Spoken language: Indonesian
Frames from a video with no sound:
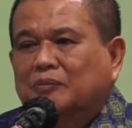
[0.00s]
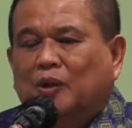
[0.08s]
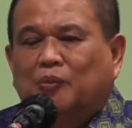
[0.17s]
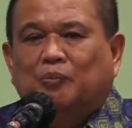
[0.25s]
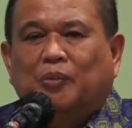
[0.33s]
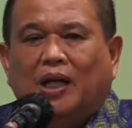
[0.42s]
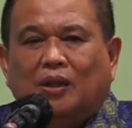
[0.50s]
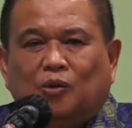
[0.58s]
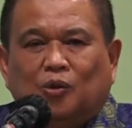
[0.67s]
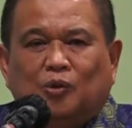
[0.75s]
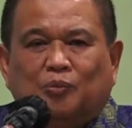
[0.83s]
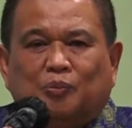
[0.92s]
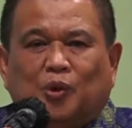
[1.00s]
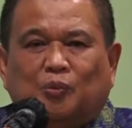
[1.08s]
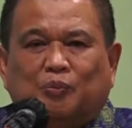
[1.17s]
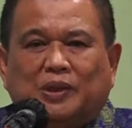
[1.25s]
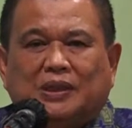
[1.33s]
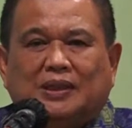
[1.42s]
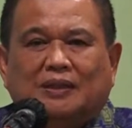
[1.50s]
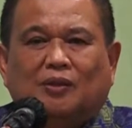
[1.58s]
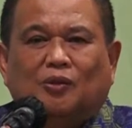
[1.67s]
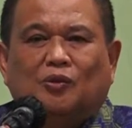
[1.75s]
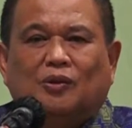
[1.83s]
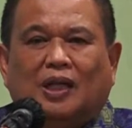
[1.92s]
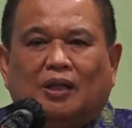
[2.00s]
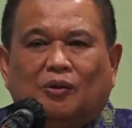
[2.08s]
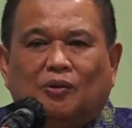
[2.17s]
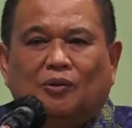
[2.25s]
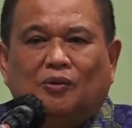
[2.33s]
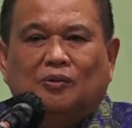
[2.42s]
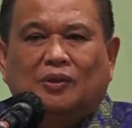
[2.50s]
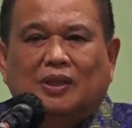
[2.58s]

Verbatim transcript: membangun Provinsi Gorontalo